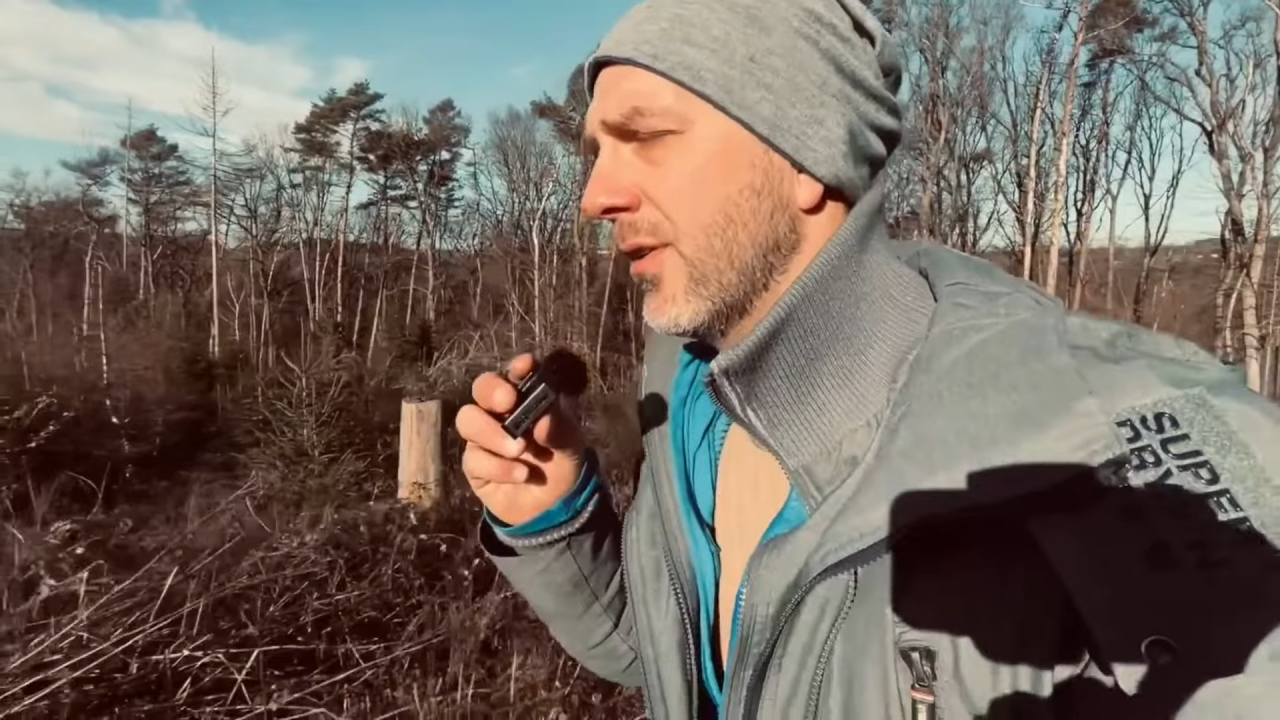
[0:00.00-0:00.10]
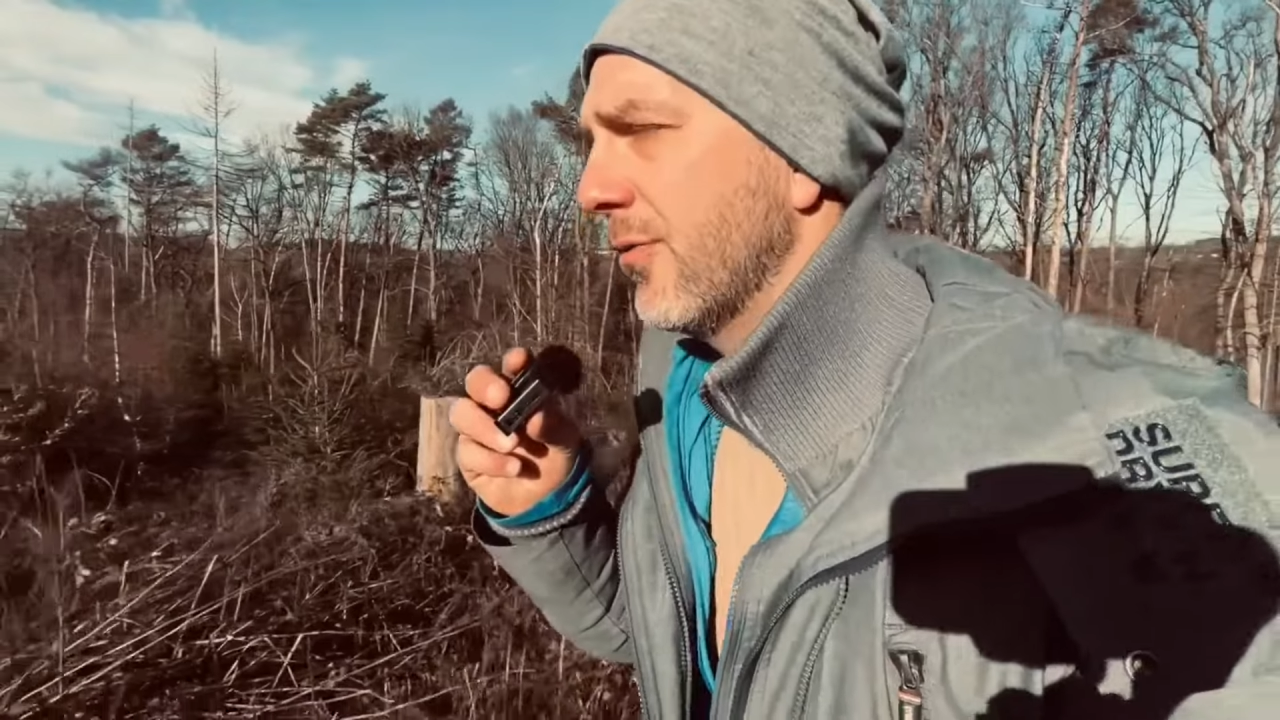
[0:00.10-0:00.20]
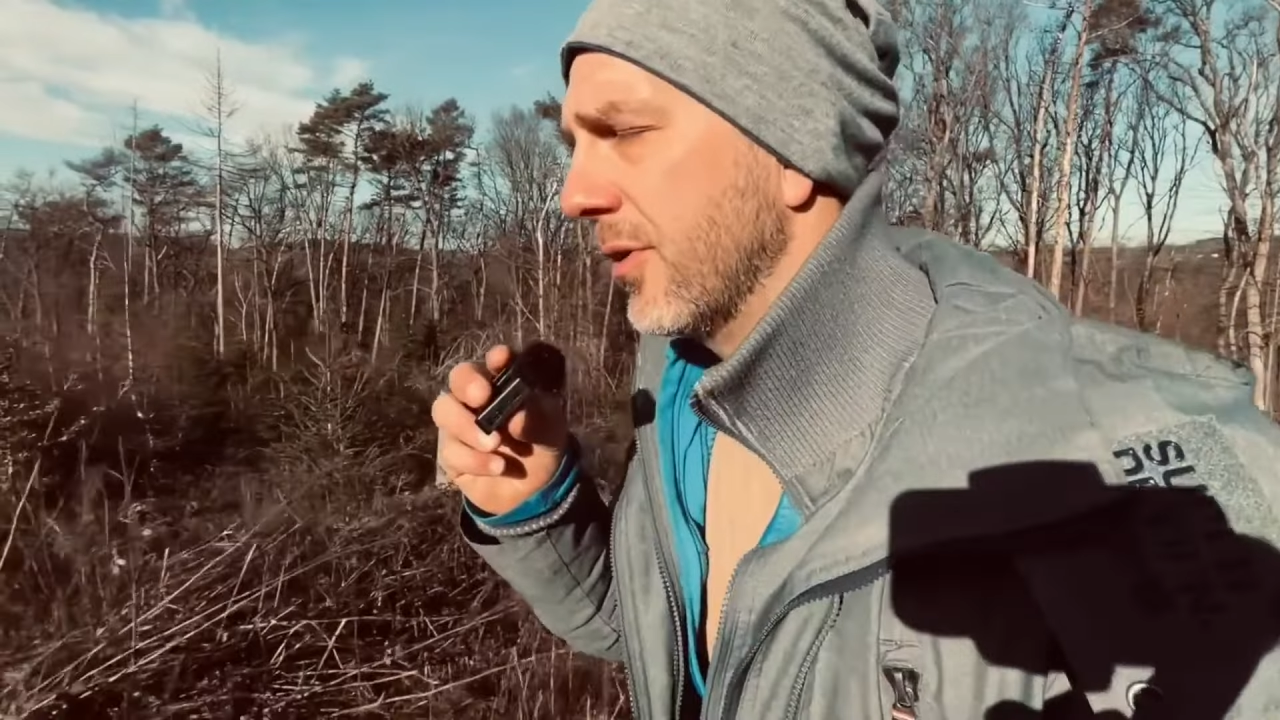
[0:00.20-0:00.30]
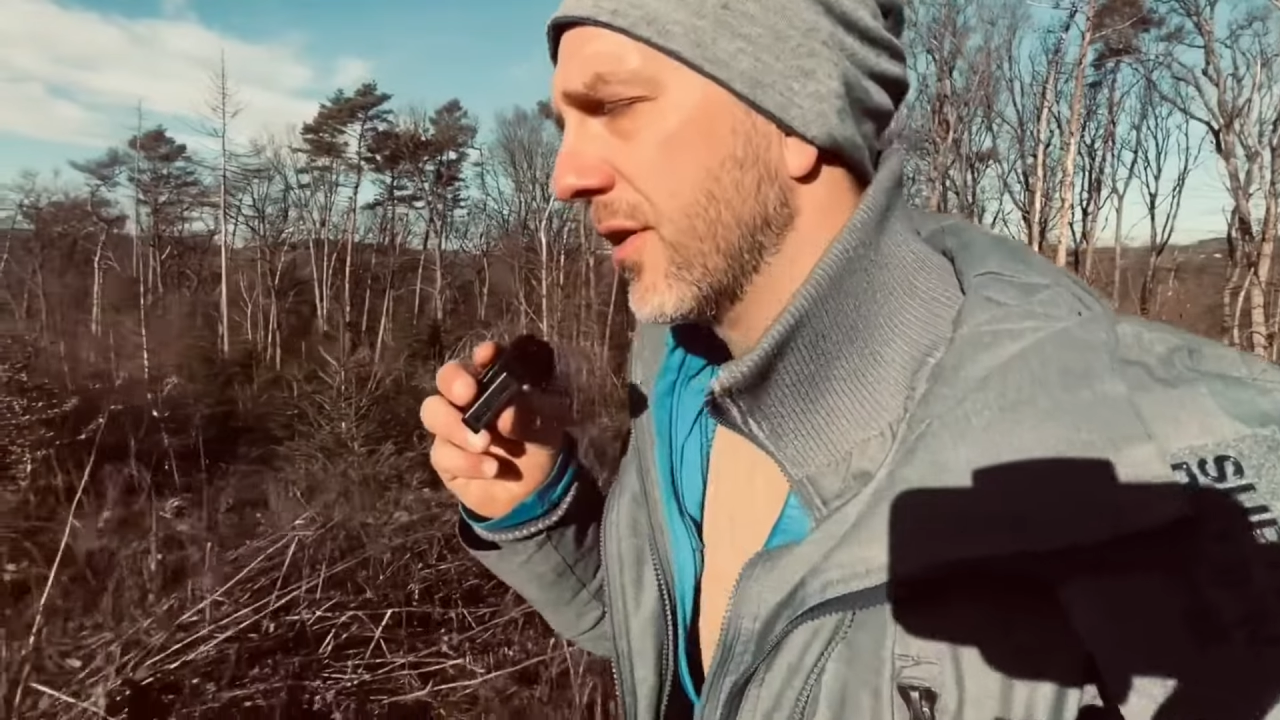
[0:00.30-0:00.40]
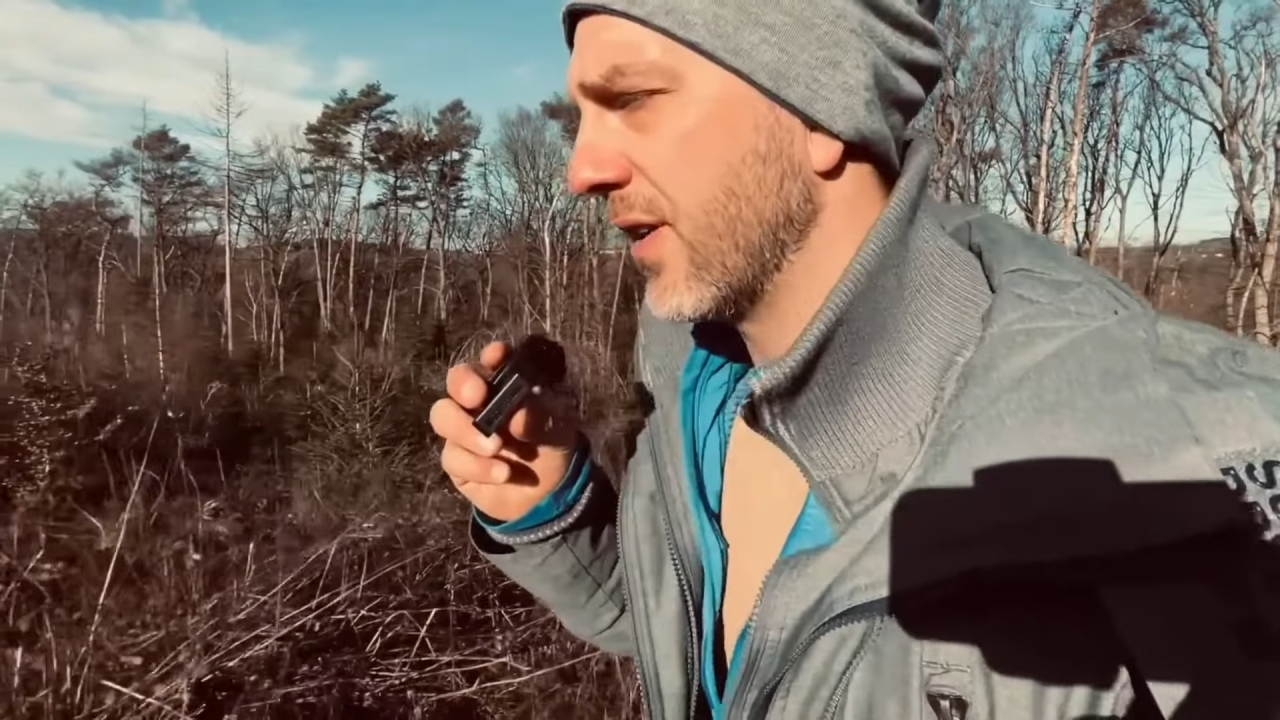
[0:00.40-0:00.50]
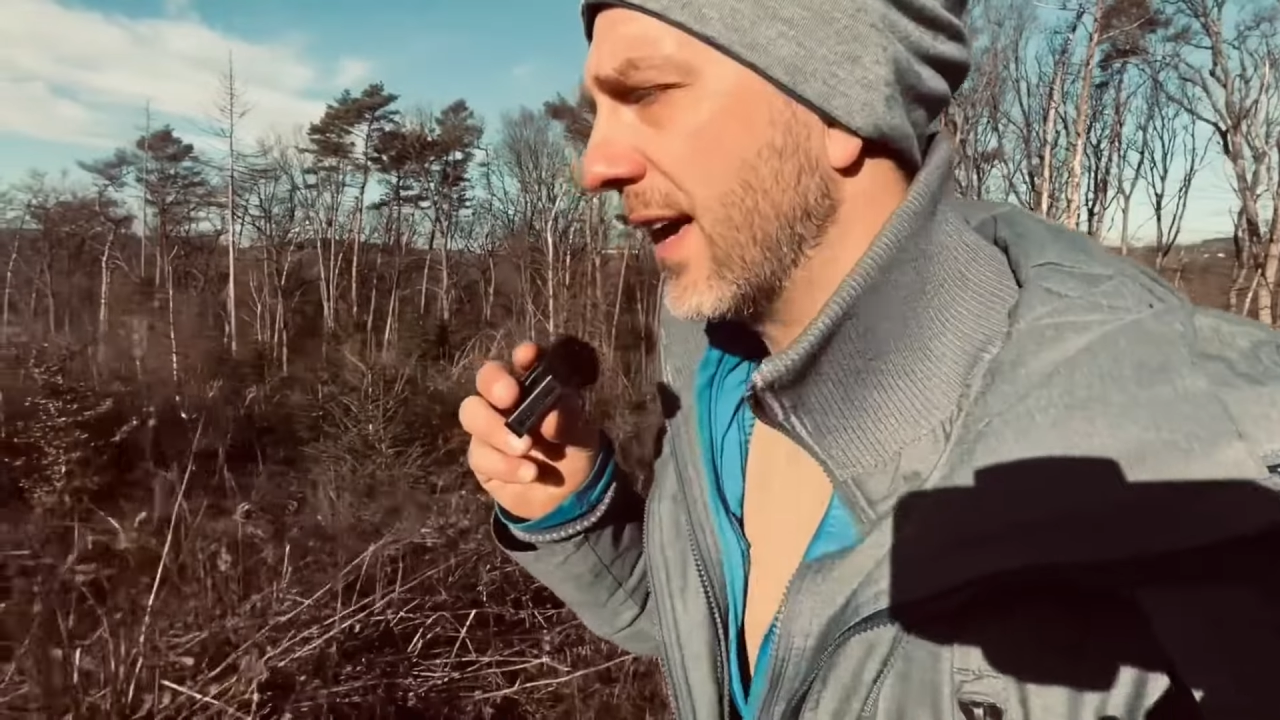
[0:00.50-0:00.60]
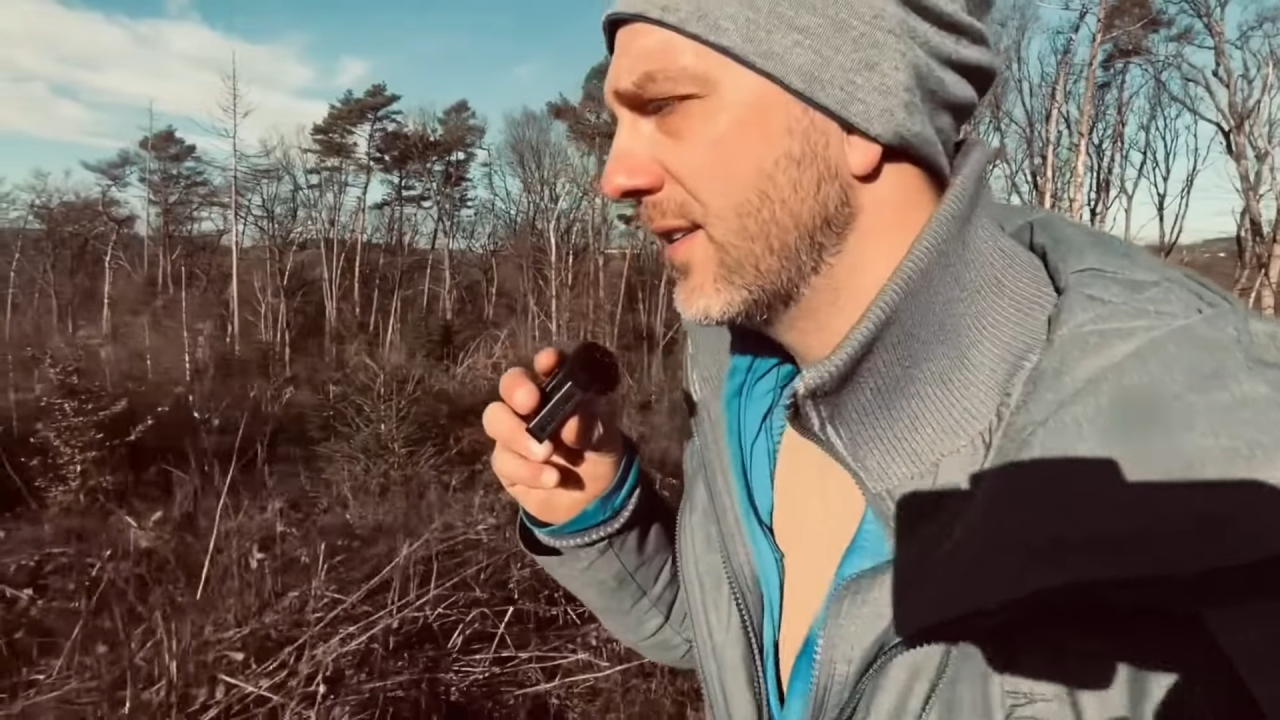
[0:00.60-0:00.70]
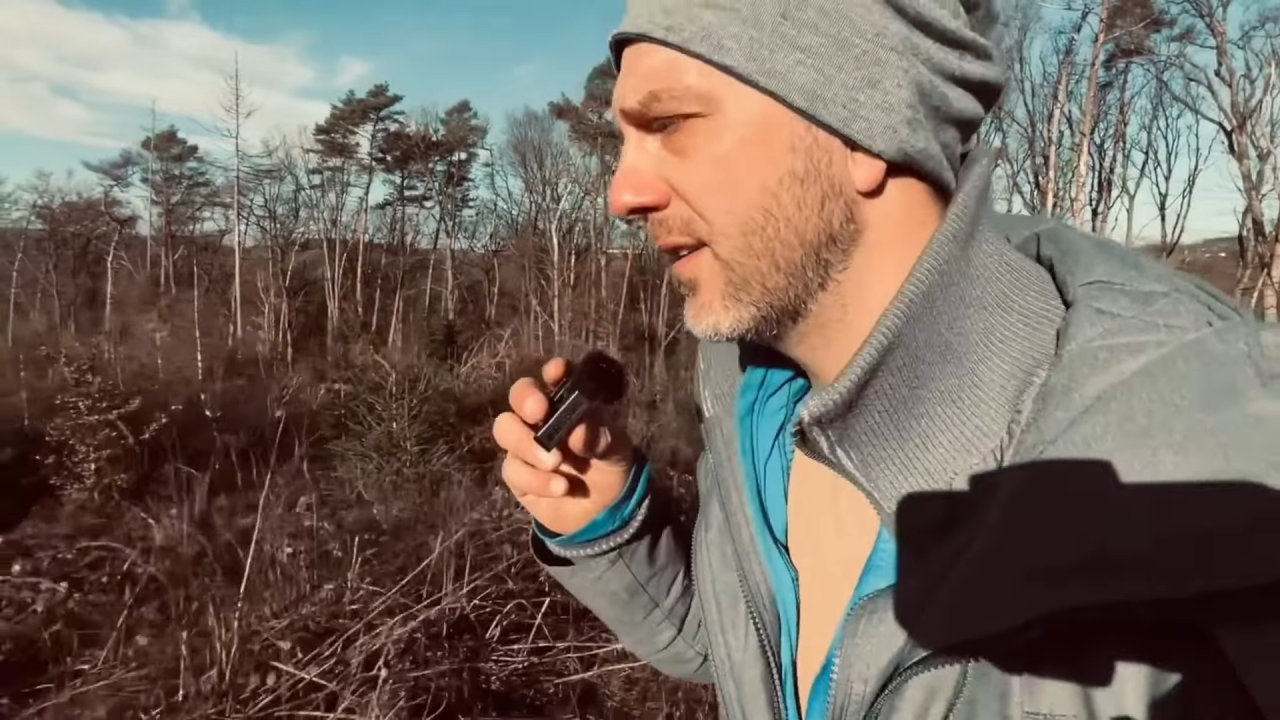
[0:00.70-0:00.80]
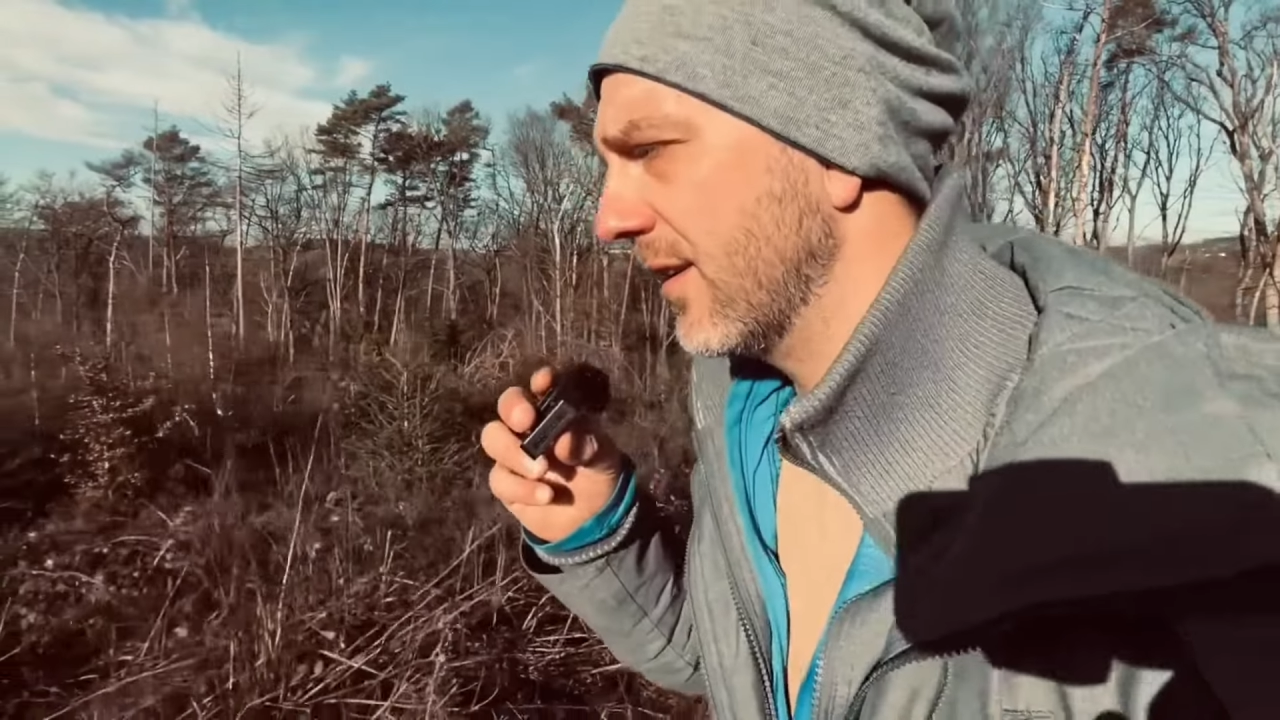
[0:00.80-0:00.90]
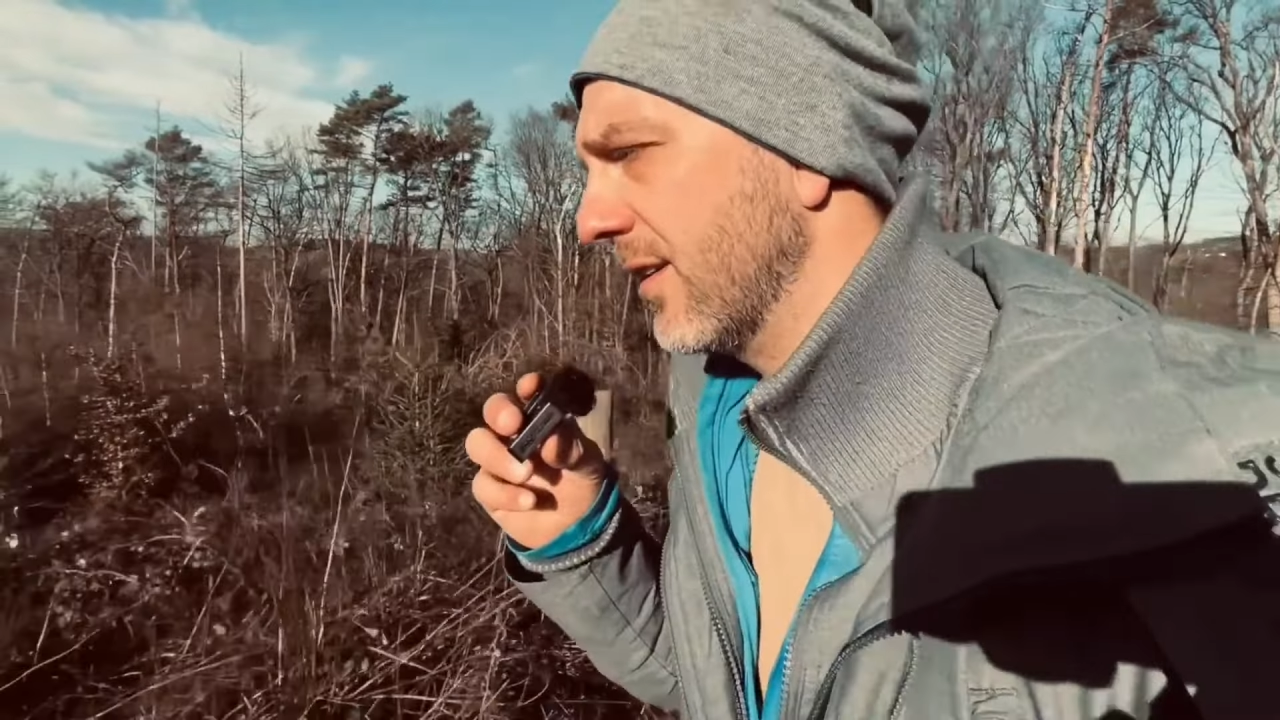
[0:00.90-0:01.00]
für das
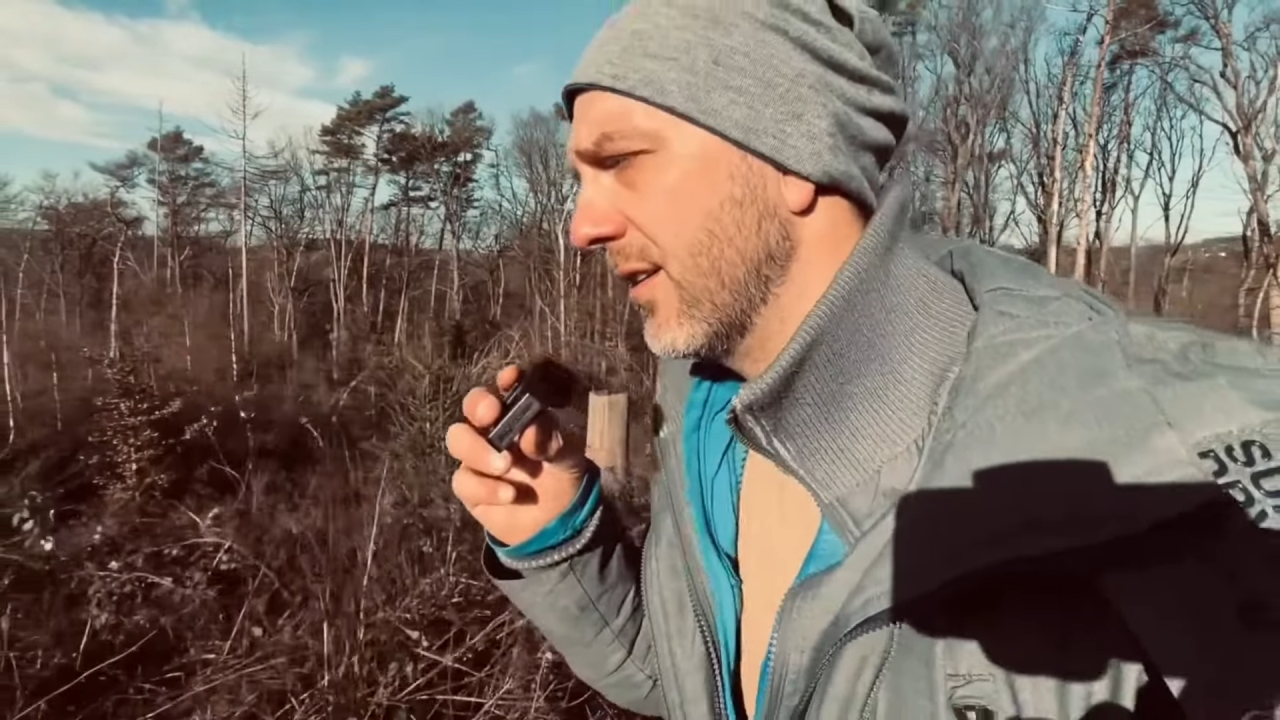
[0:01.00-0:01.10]
Handeln